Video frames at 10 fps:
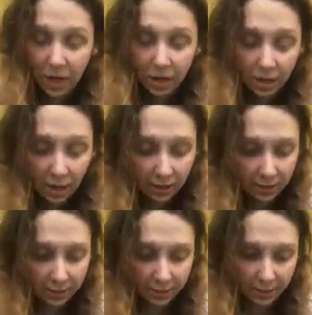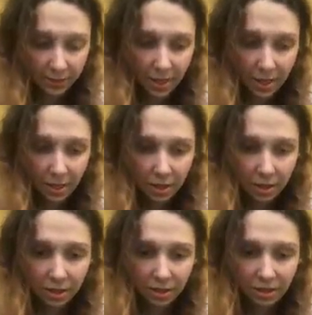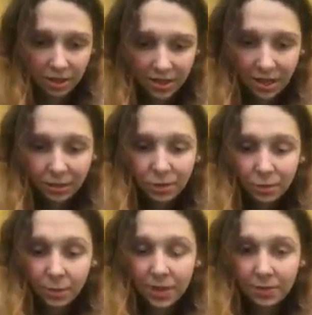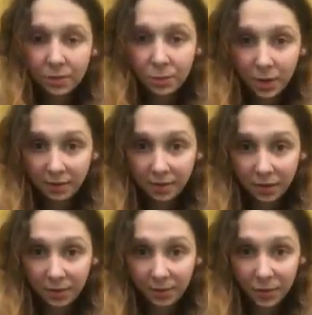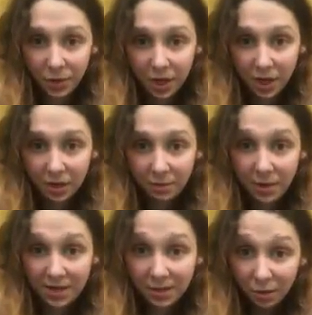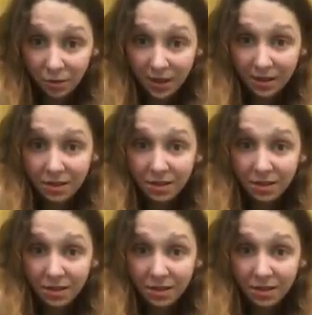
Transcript: I teraz, czy zdają sobie Państwo sprawę, że personel